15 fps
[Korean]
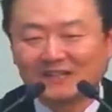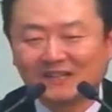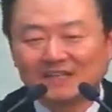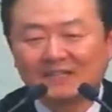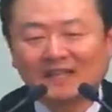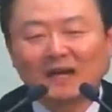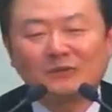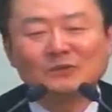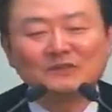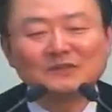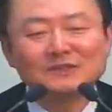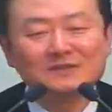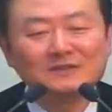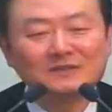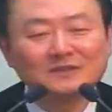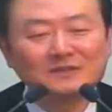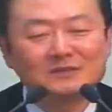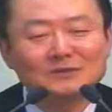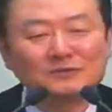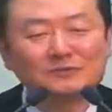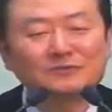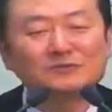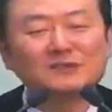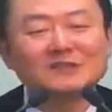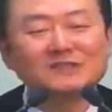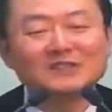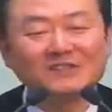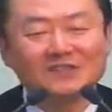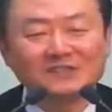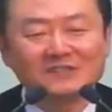다윗은
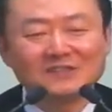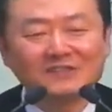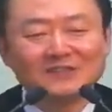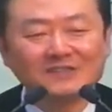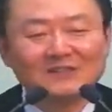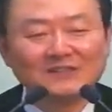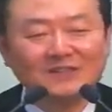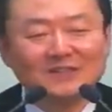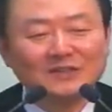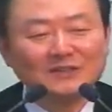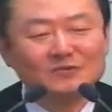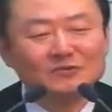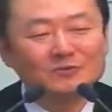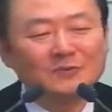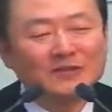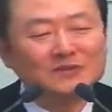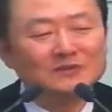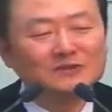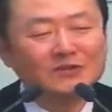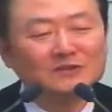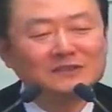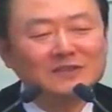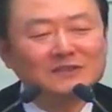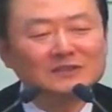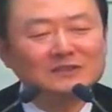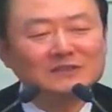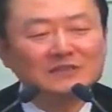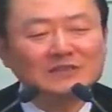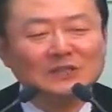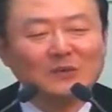군인이었죠. 수많은 전쟁을
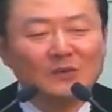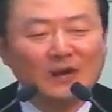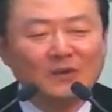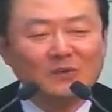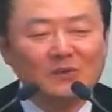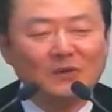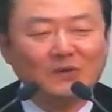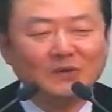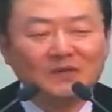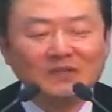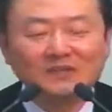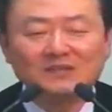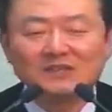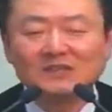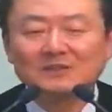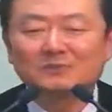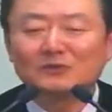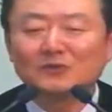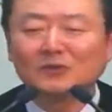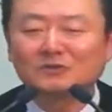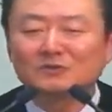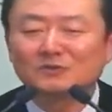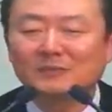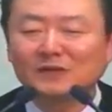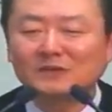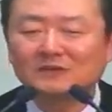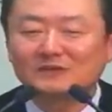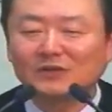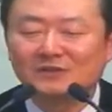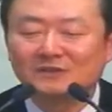치러왔고 지금도
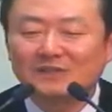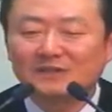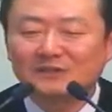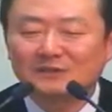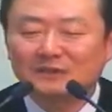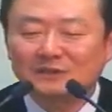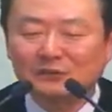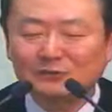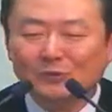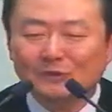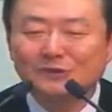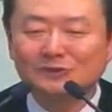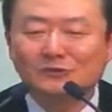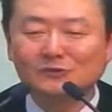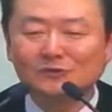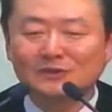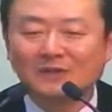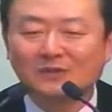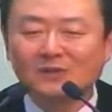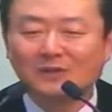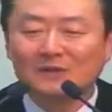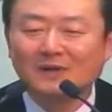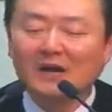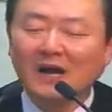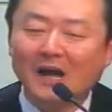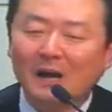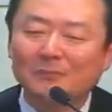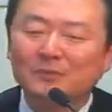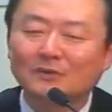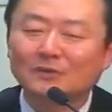수많은 전쟁을 치르고 있는 중이고
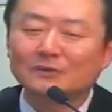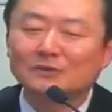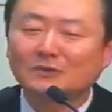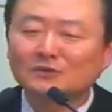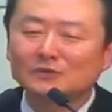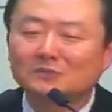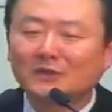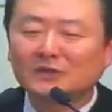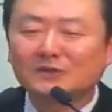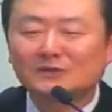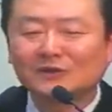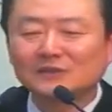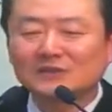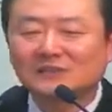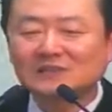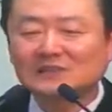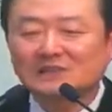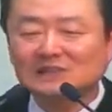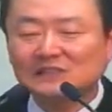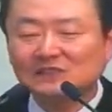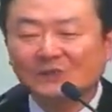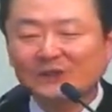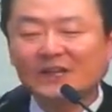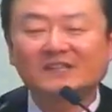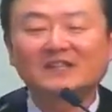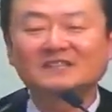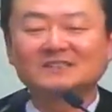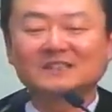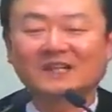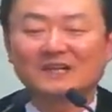앞으로도 수많은 전쟁을 치러야
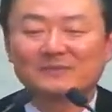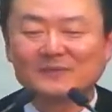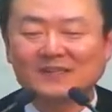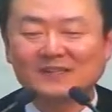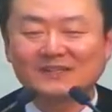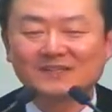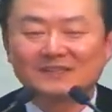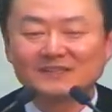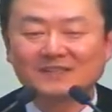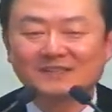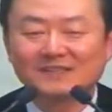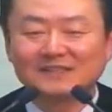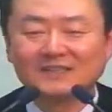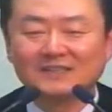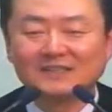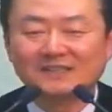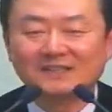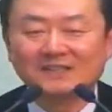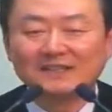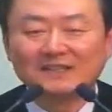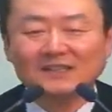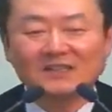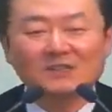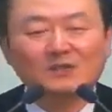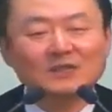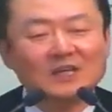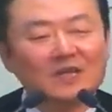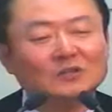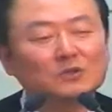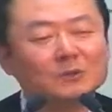될 사람이에요. 그래서
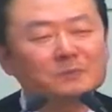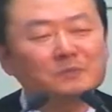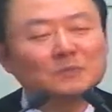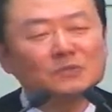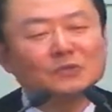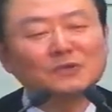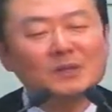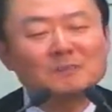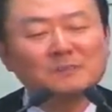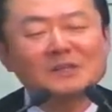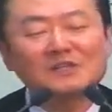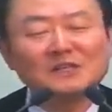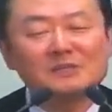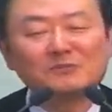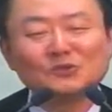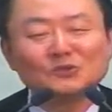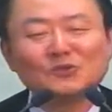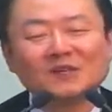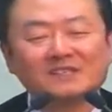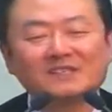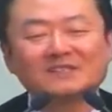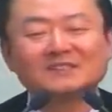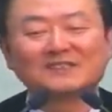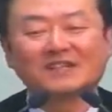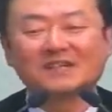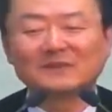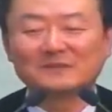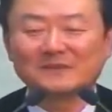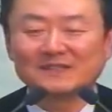계속 손에 피를 묻혀야 되는 사람이에요.